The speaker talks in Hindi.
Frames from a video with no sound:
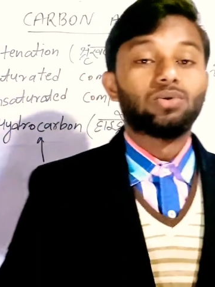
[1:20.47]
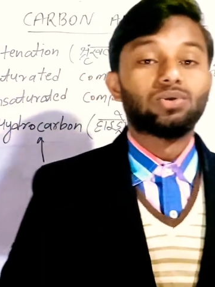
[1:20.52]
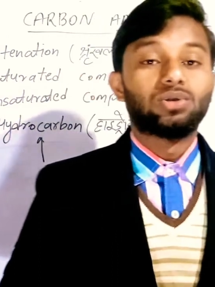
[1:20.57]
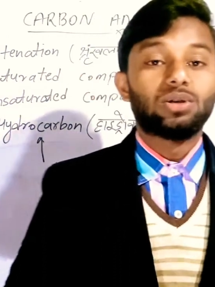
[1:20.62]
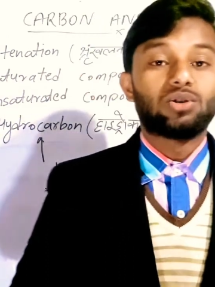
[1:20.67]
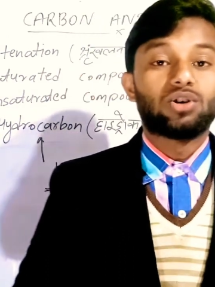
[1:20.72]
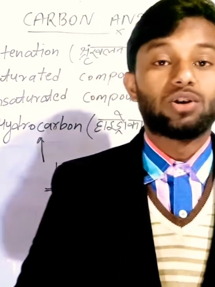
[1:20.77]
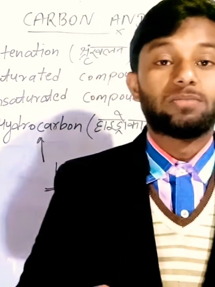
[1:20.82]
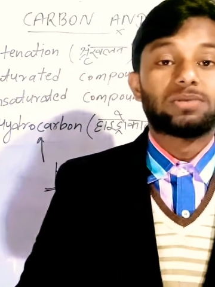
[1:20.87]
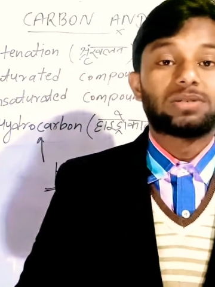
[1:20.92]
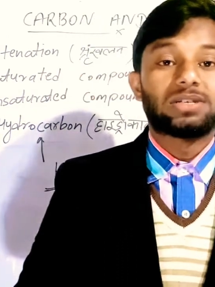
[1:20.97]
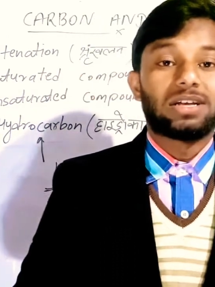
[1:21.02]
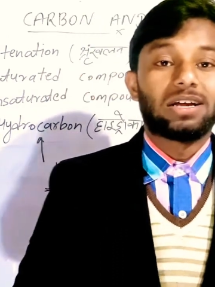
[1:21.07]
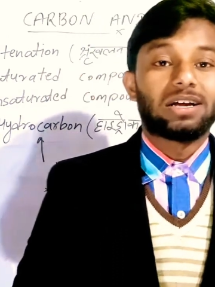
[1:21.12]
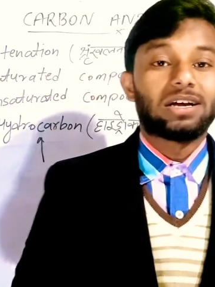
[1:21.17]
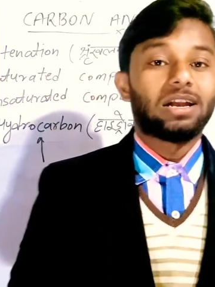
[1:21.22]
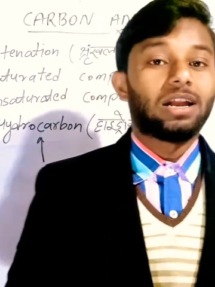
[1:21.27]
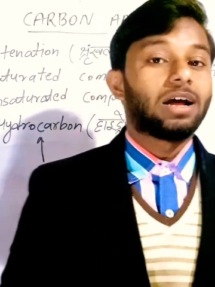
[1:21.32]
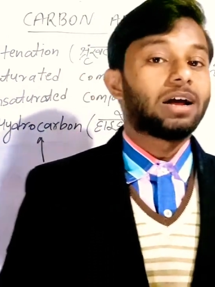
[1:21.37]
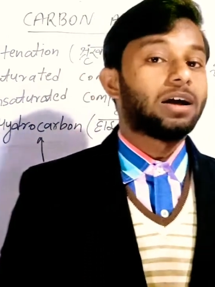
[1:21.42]
उसी को हम
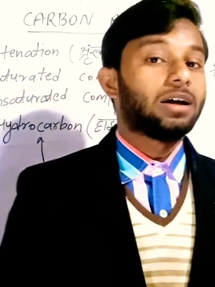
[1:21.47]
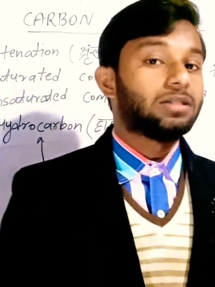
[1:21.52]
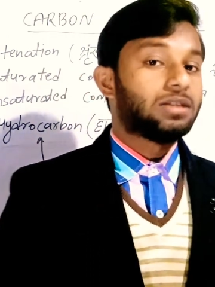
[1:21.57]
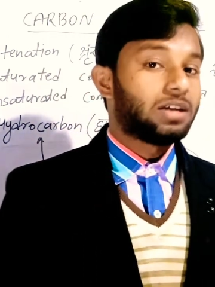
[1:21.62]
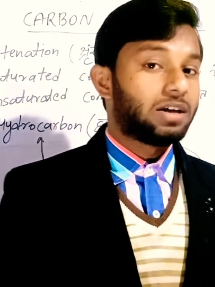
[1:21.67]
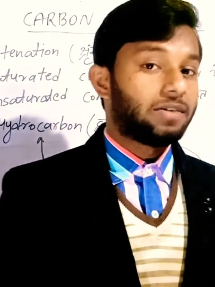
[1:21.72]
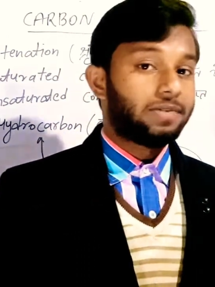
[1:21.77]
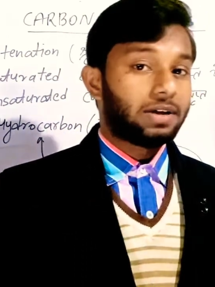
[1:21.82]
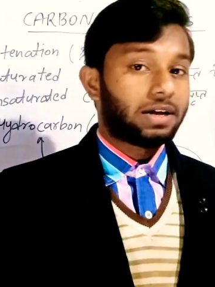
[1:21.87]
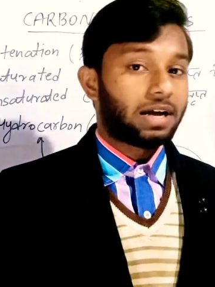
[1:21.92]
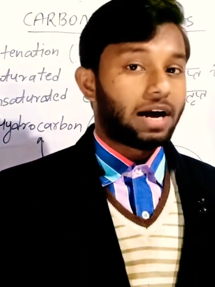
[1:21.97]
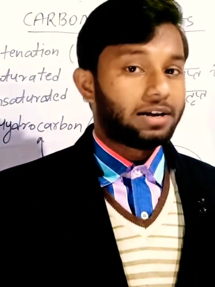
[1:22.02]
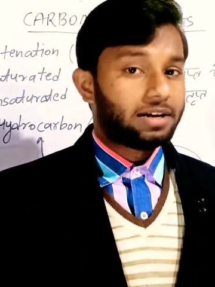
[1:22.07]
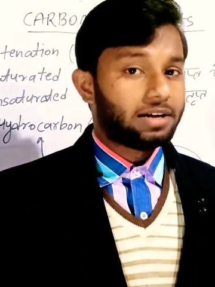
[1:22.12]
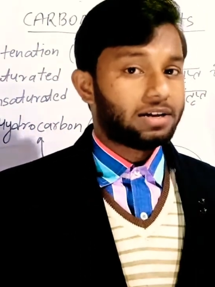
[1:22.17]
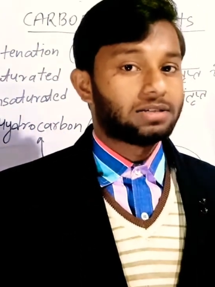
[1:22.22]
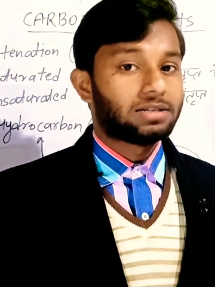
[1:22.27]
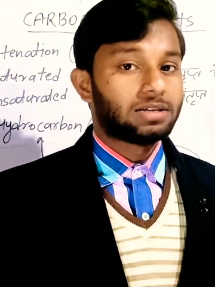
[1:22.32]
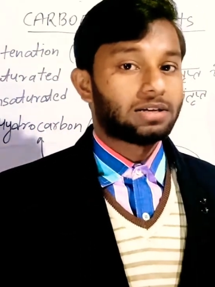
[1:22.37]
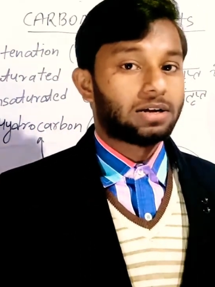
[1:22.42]
श्रृंखला कहते हैं फिर
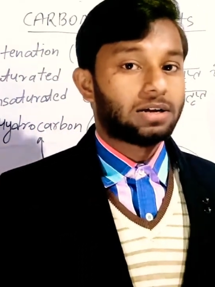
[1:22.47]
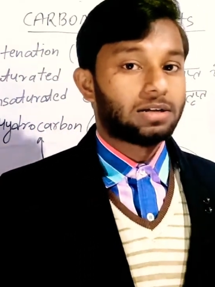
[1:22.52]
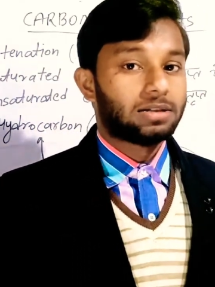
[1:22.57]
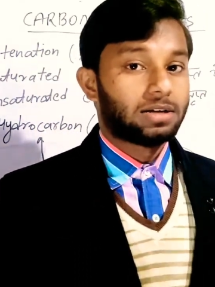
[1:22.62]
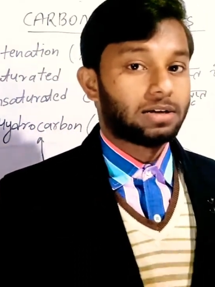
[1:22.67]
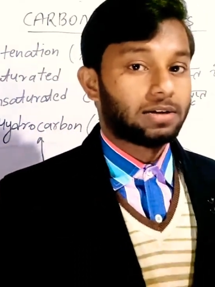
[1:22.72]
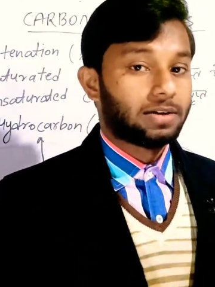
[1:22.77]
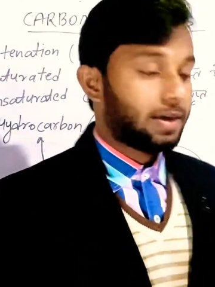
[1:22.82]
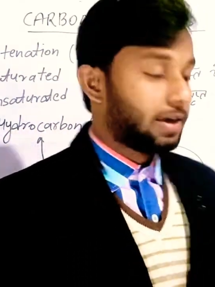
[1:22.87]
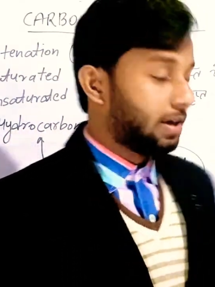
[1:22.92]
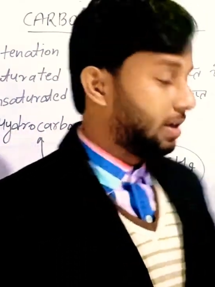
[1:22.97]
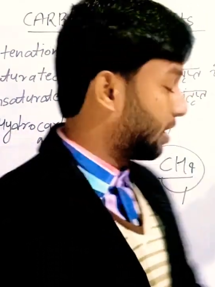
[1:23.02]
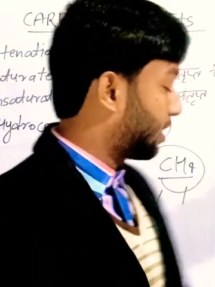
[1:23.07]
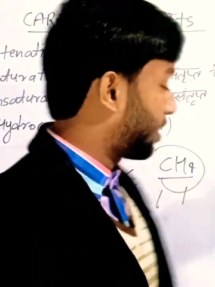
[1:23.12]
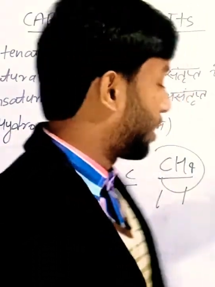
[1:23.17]
कैटिनेशन कहते हैं ये